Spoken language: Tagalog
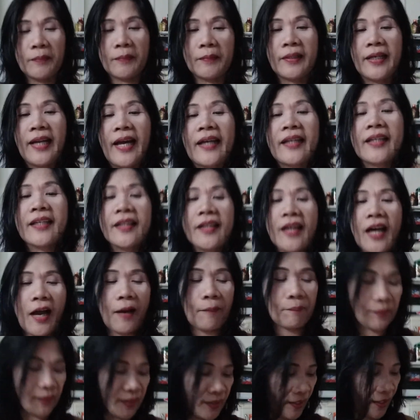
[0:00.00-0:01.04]
laging
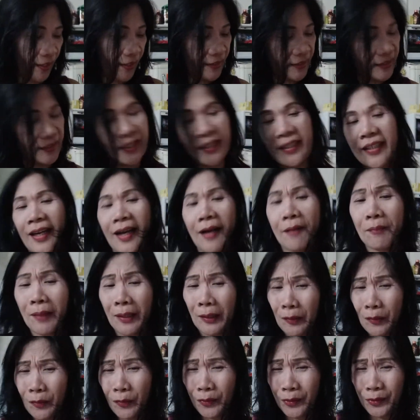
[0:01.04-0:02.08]
happy guys kaya
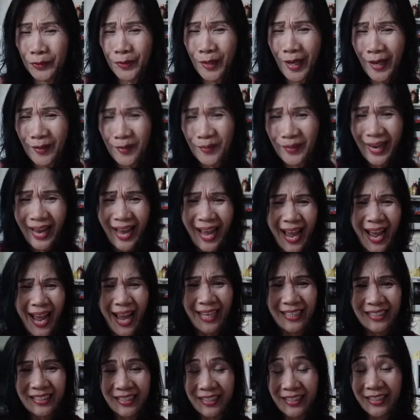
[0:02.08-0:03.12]
magluluto ako
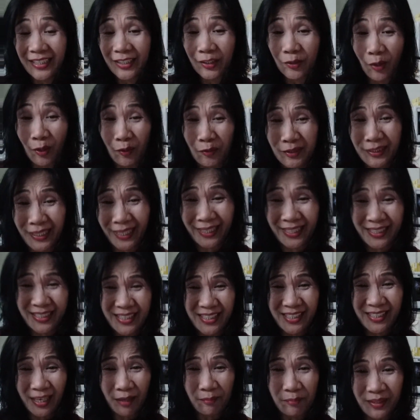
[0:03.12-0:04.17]
guys nandito ako sa
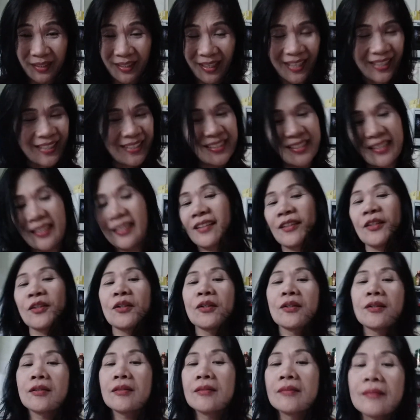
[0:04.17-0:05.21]
kitchen namin guys
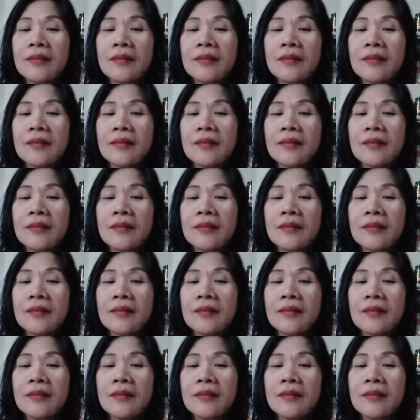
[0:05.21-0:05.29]
so